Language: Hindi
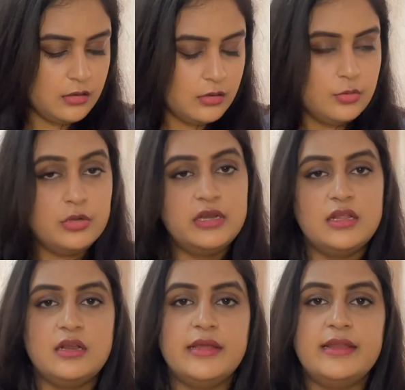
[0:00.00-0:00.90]
गोल्डन uh,
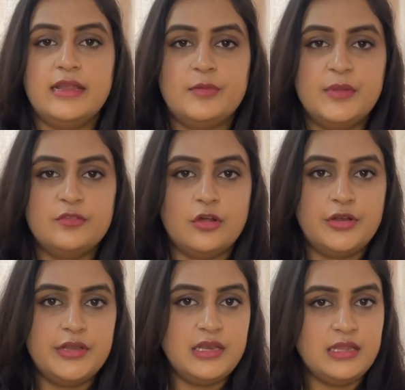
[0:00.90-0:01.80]
कलर का एक नेक पीस
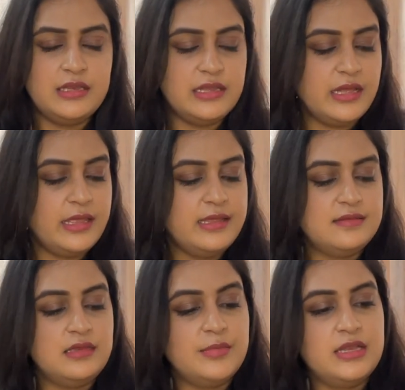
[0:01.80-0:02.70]
ऑलरेडी ले लिया है
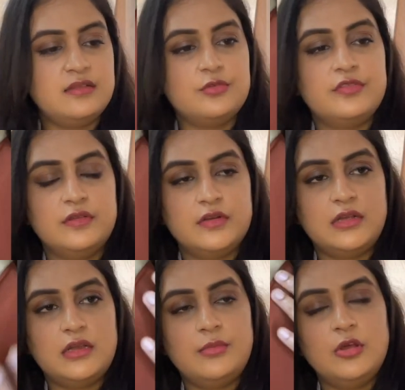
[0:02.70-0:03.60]
इसलिए मैंने इसको सिल्वर
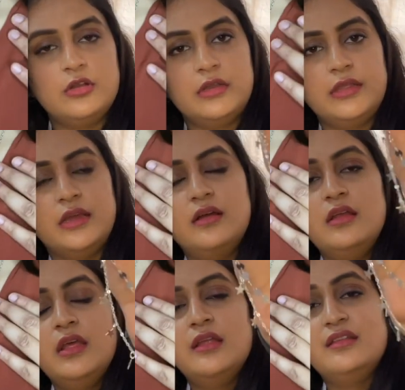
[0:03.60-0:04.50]
कलर में ऑर्डर किया
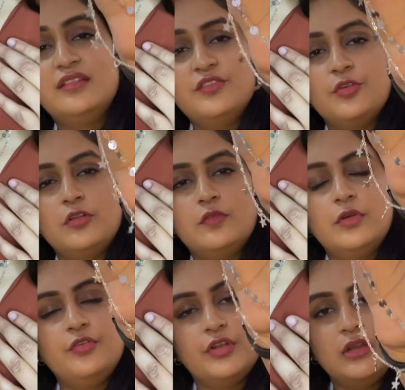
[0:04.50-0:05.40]
दिस इज़ ऑल्सो
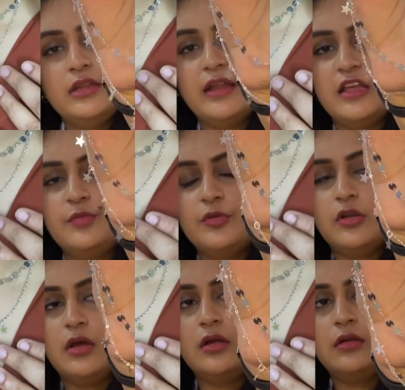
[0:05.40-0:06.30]
रियली नाइस
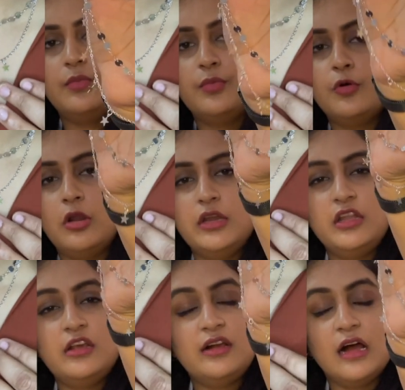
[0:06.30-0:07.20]
प्रोडक्ट क्वालिटी
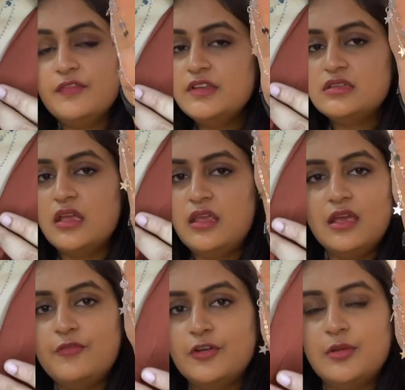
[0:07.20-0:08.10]
काफ़ी सही
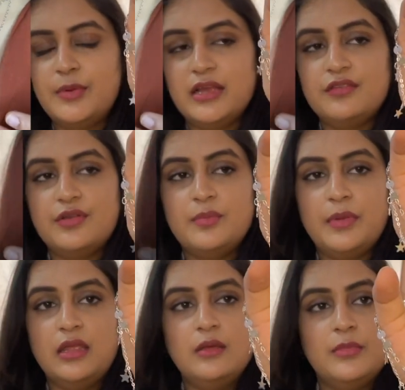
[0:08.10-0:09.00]
है फॉर द प्राइस यू आर
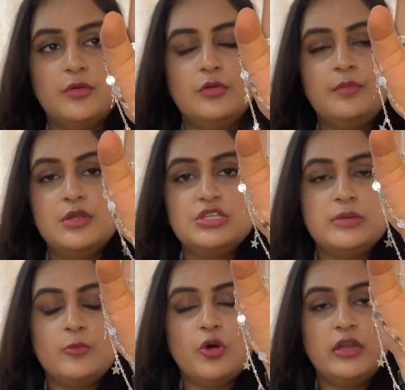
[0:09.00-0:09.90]
पेइंग बिल्कुल भी
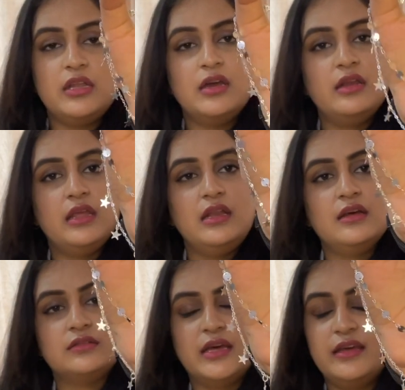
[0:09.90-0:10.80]
चीप क्वालिटी का नहीं
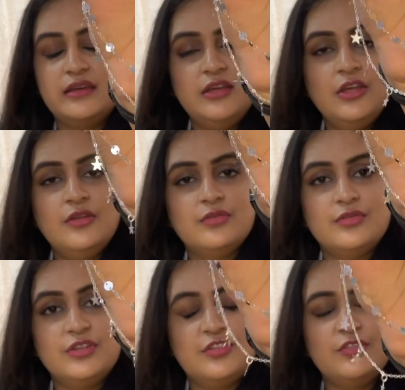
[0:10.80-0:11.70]
लगता है सो
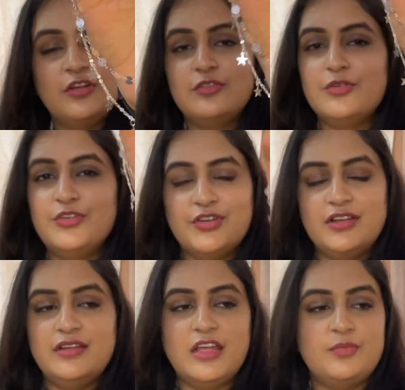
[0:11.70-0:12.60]
दिस इज ऑल्सो
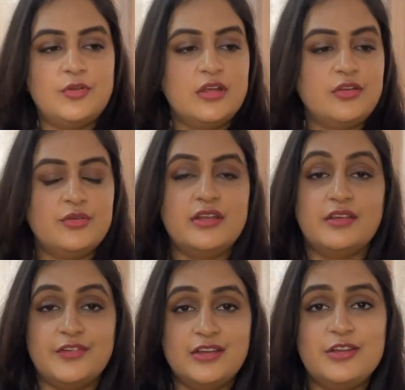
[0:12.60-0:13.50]
रियली नाइस प्रोडक्ट यू कैन
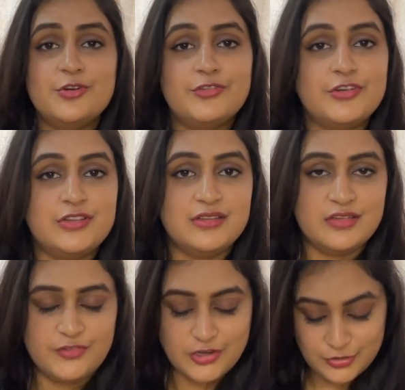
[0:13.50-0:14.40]
डेफिनेटली गो फॉर दिस
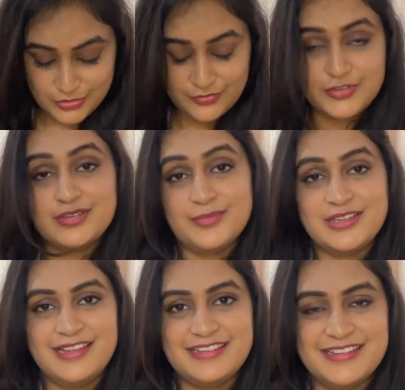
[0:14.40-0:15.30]
इफ यू आर लुकिंग फॉर समथिंग
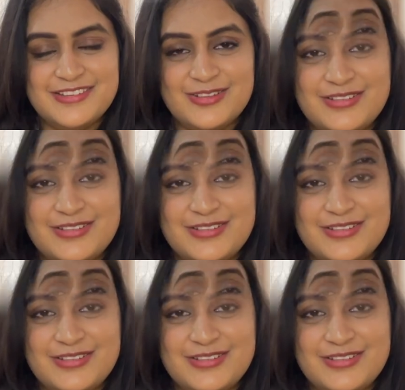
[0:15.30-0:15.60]
लाइक दिस